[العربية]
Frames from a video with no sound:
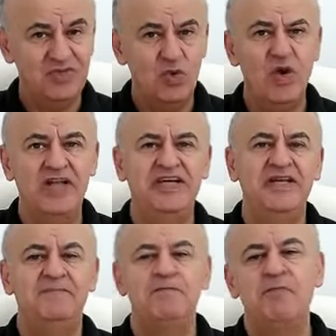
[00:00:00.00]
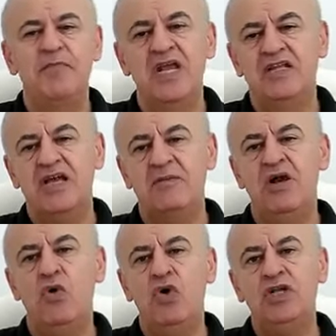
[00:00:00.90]
واضح طيب
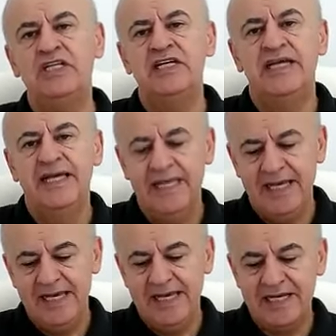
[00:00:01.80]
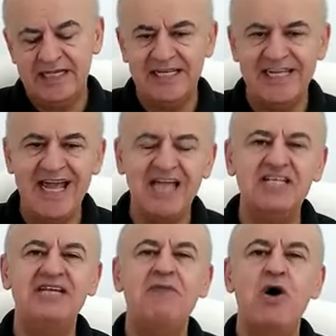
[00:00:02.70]
لو قلت ارتداد
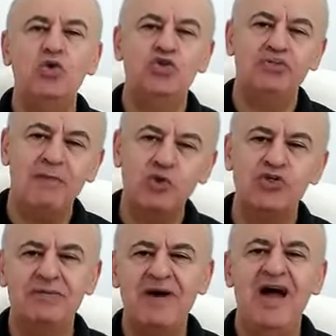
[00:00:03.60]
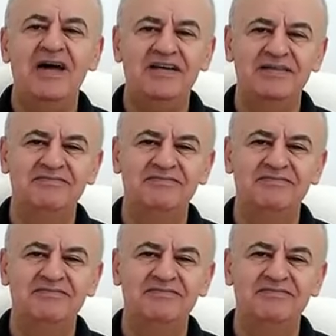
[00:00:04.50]
الموج موج البحر